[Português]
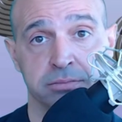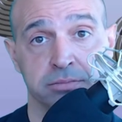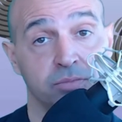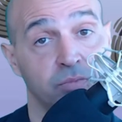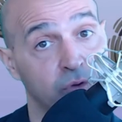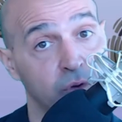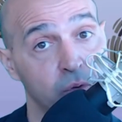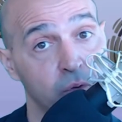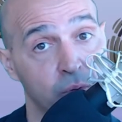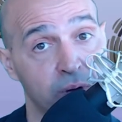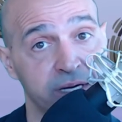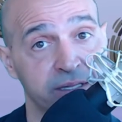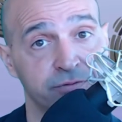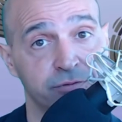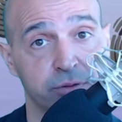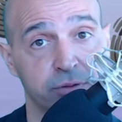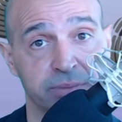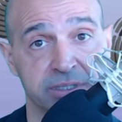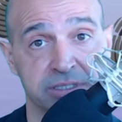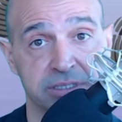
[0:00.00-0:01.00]
Não guarde
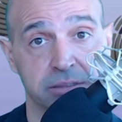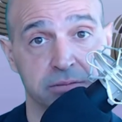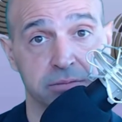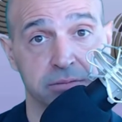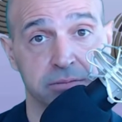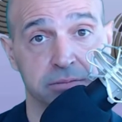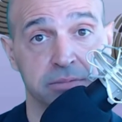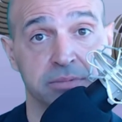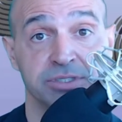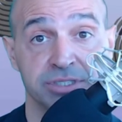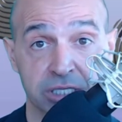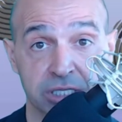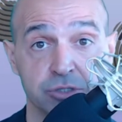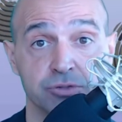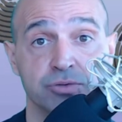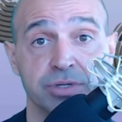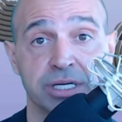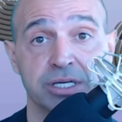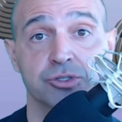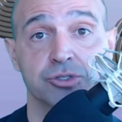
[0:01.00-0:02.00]
informação. Seja
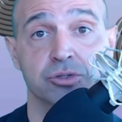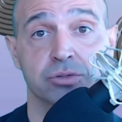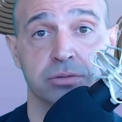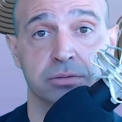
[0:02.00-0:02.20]
honesto.